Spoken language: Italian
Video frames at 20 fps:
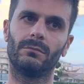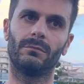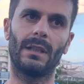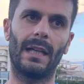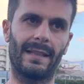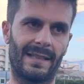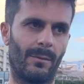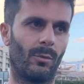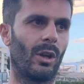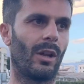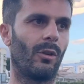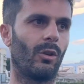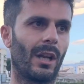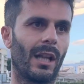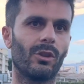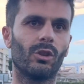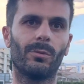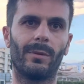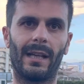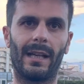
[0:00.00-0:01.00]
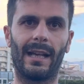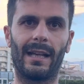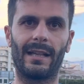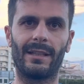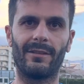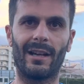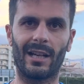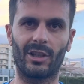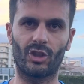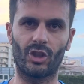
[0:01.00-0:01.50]
Eh, stiamo lavorando per
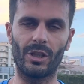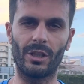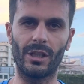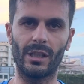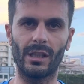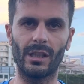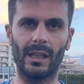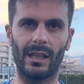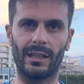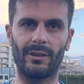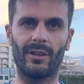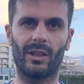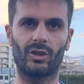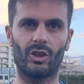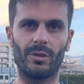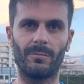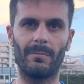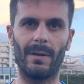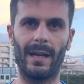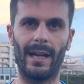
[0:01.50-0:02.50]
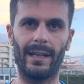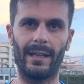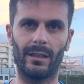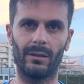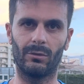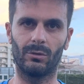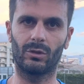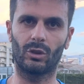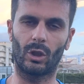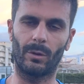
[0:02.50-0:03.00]
arrivarci, arrivarci, bene,
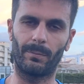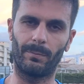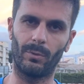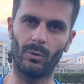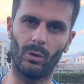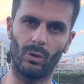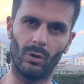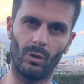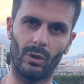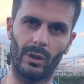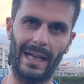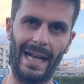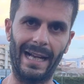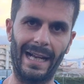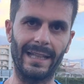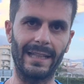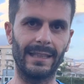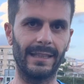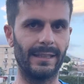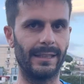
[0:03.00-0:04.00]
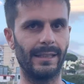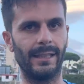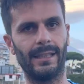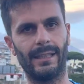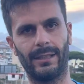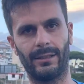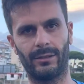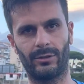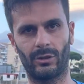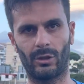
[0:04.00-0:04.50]
non troppo
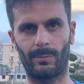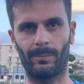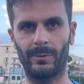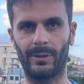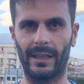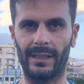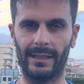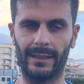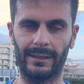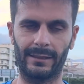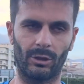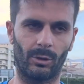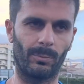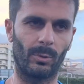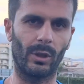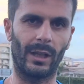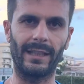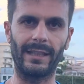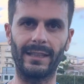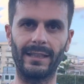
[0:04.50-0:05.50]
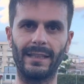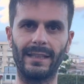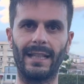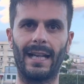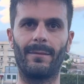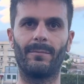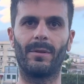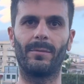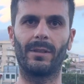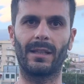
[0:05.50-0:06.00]
carichi, carichi, troppo carichi di
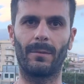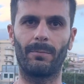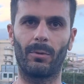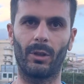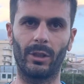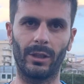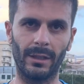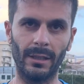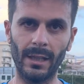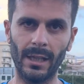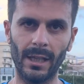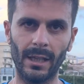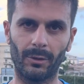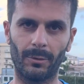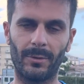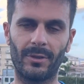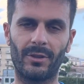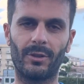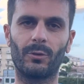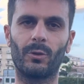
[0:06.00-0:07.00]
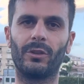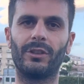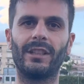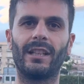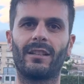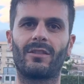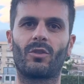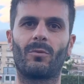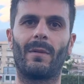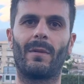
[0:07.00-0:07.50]
gambe perché poi, come si vuol dire,
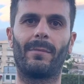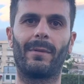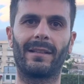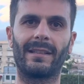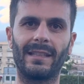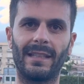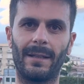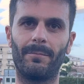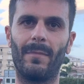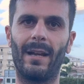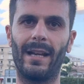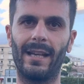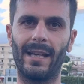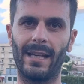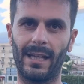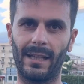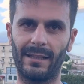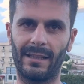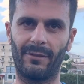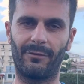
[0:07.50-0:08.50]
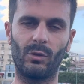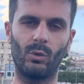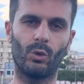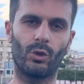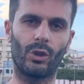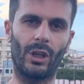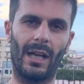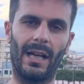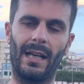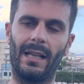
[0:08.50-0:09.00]
insomma, partire bene dà
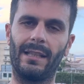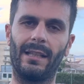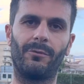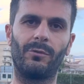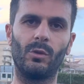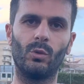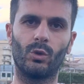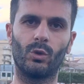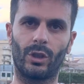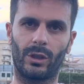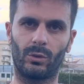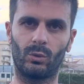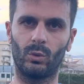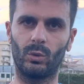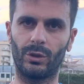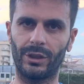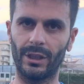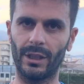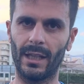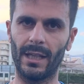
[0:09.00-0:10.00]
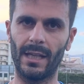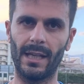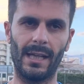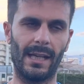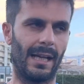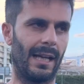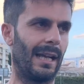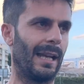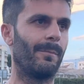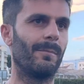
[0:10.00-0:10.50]
fiducia, dà fiducia a tutti,
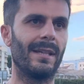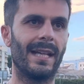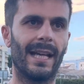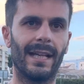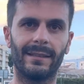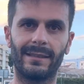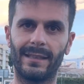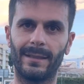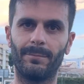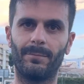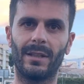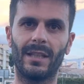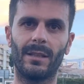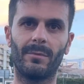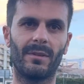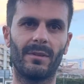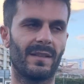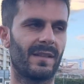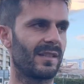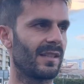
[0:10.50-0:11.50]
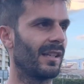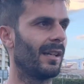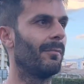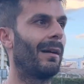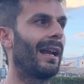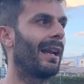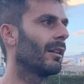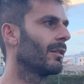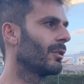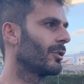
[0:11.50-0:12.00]
all'ambiente in primis,
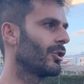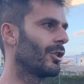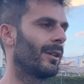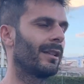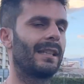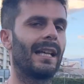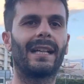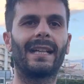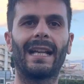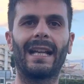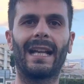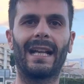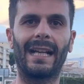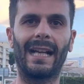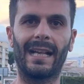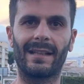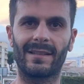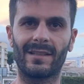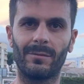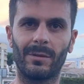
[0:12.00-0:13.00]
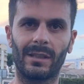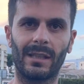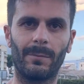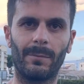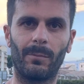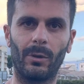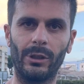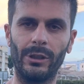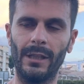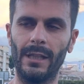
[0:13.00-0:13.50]
ma alla gente anche ai ragazzi perché
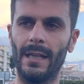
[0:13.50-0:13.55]
poi